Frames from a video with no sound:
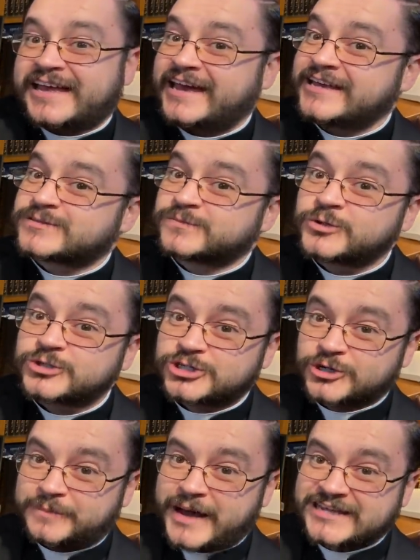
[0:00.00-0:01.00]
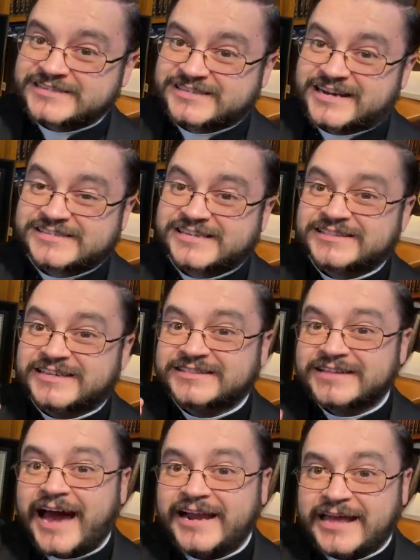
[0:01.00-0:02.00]
es mucho más
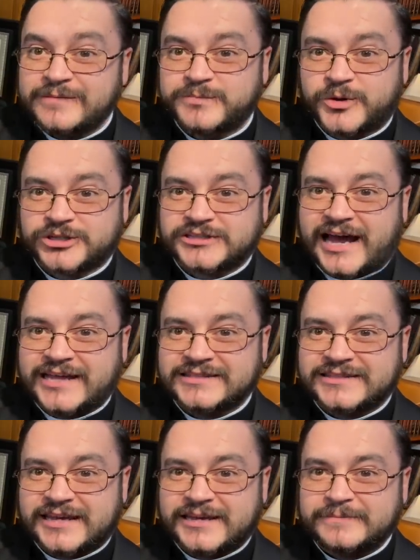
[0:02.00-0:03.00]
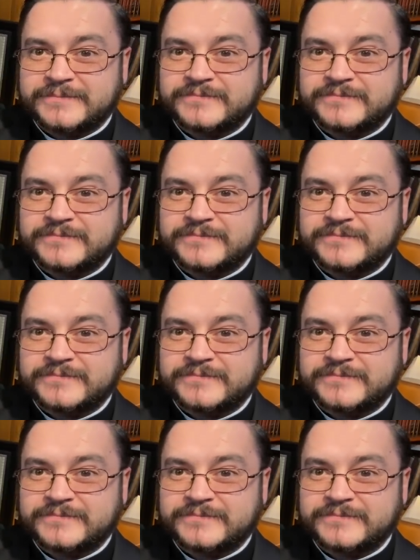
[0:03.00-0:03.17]
trascendental e importante.